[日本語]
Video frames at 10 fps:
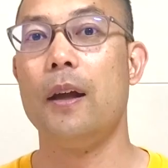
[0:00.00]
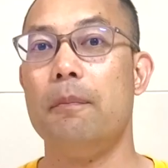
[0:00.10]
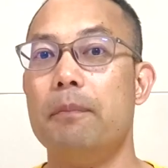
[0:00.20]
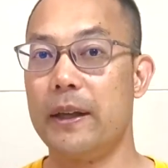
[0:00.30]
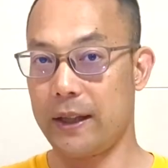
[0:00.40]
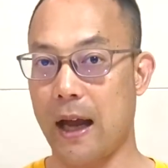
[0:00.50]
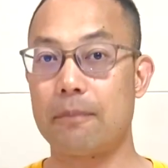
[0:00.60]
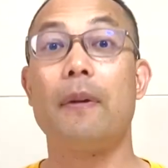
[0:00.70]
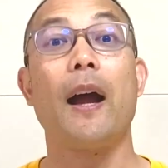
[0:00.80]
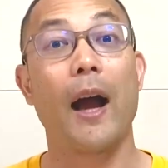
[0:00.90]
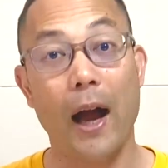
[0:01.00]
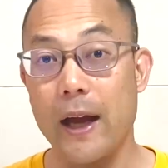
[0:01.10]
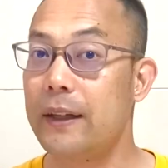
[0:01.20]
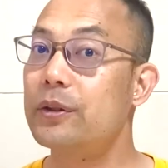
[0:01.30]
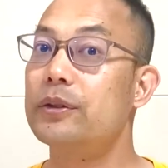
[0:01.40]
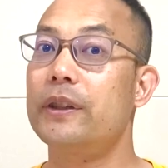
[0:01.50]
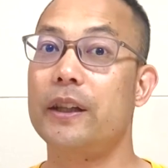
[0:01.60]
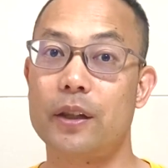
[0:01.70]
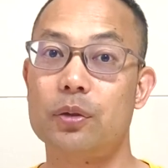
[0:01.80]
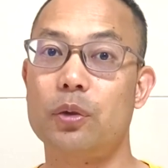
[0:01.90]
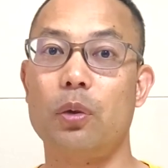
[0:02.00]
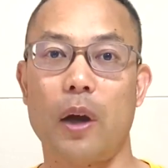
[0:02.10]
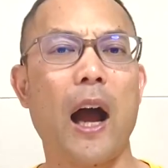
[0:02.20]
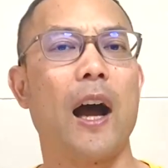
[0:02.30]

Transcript: みんな、俳句って聞くと、